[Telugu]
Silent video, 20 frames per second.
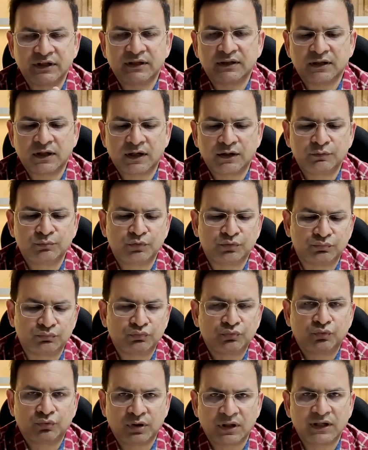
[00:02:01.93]
మీ నడుము
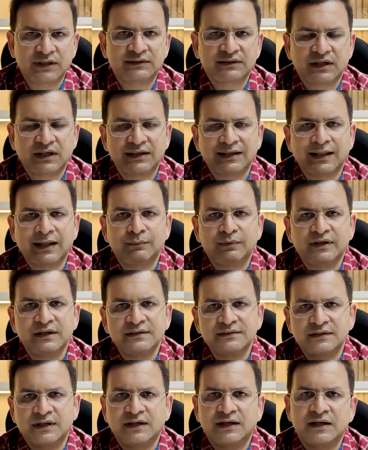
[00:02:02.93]
కొలత నలభై
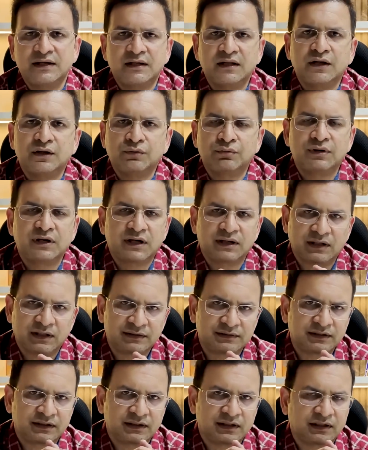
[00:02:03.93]
ఇంచుల కంటే ఎక్కువ
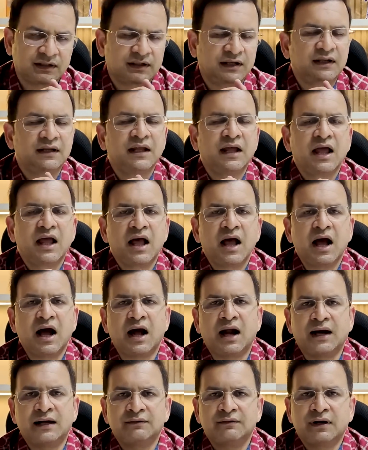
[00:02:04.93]
ఉన్నట్లయితే కనుక
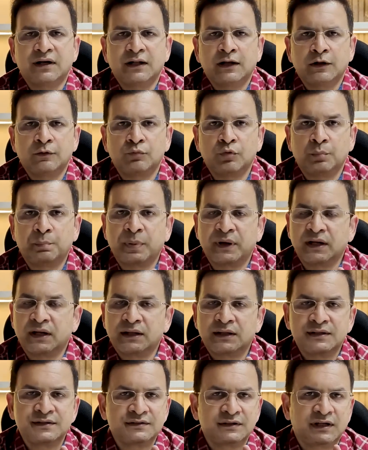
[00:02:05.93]
ఆడవాళ్ళల్లో ముప్పై
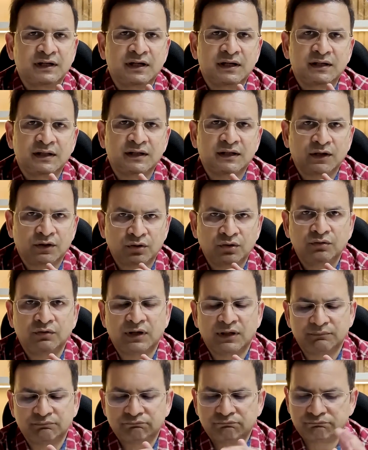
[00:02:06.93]
ఆరు ఇంచుల కంటే ఎక్కువ
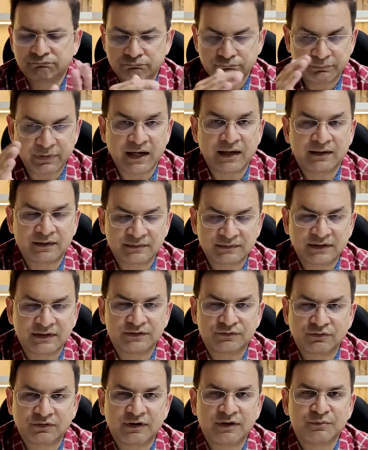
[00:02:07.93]
ప్యాంట్
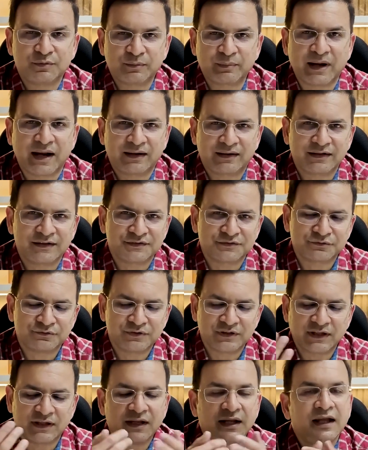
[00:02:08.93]
సైజు ఒకరి ప్యాంట్లు
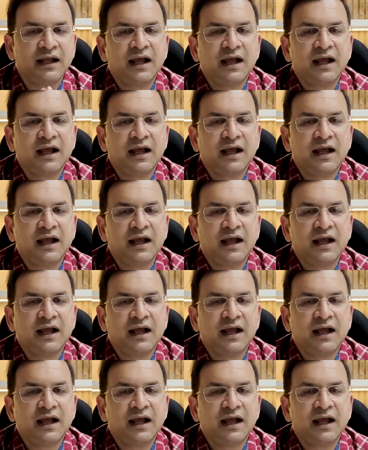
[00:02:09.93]
వేసుకుంటే